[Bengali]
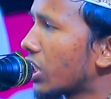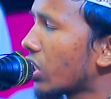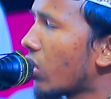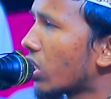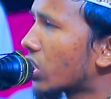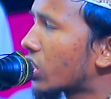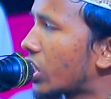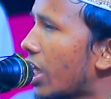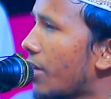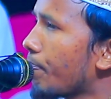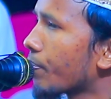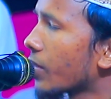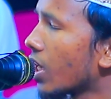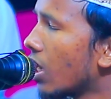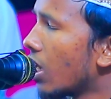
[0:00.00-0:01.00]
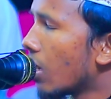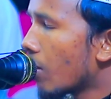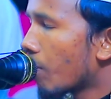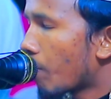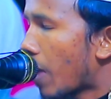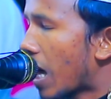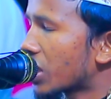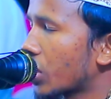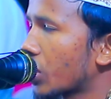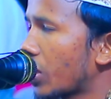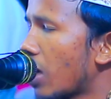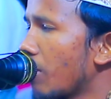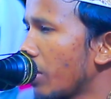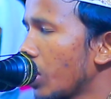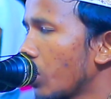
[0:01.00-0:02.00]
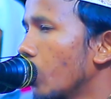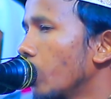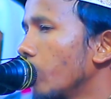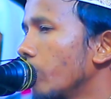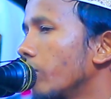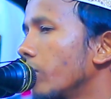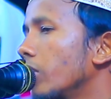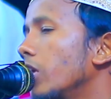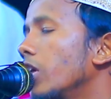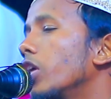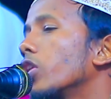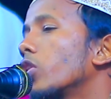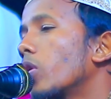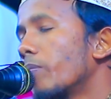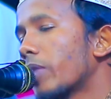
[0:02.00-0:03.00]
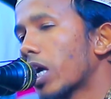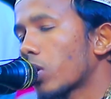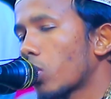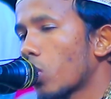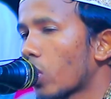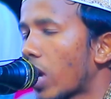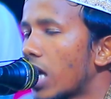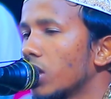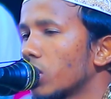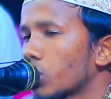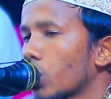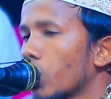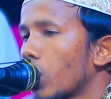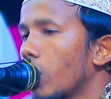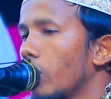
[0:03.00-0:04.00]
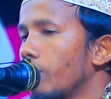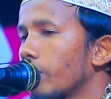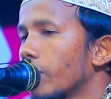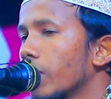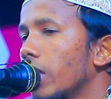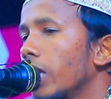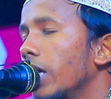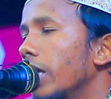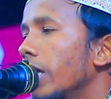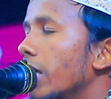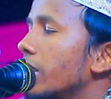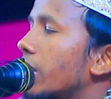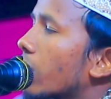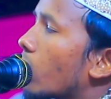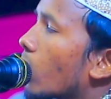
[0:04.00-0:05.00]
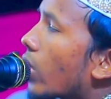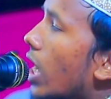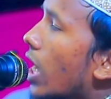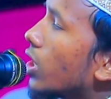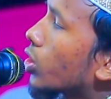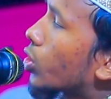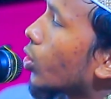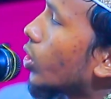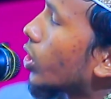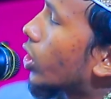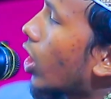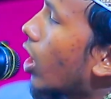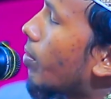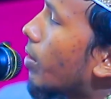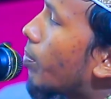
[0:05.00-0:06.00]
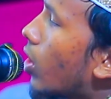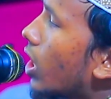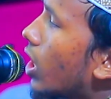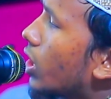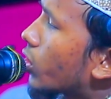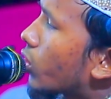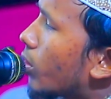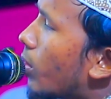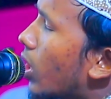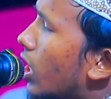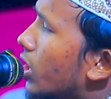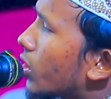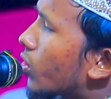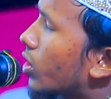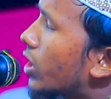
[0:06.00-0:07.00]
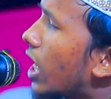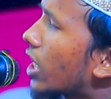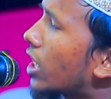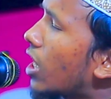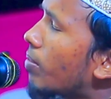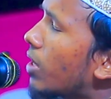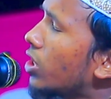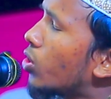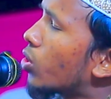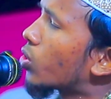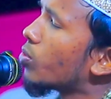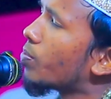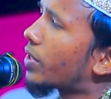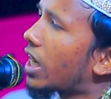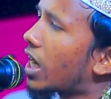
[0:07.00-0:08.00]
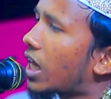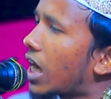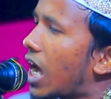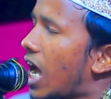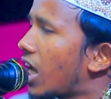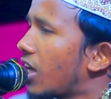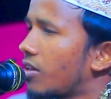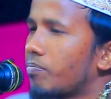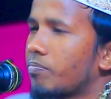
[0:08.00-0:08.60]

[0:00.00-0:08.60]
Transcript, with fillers: নীতি হচ্ছে ফাস্তামিউ তোমরা কোরআন শুনো এই যে কোরআন শুনতে হবে বলেন তো বলেন তো দাদা ভাই হুকুমটা কার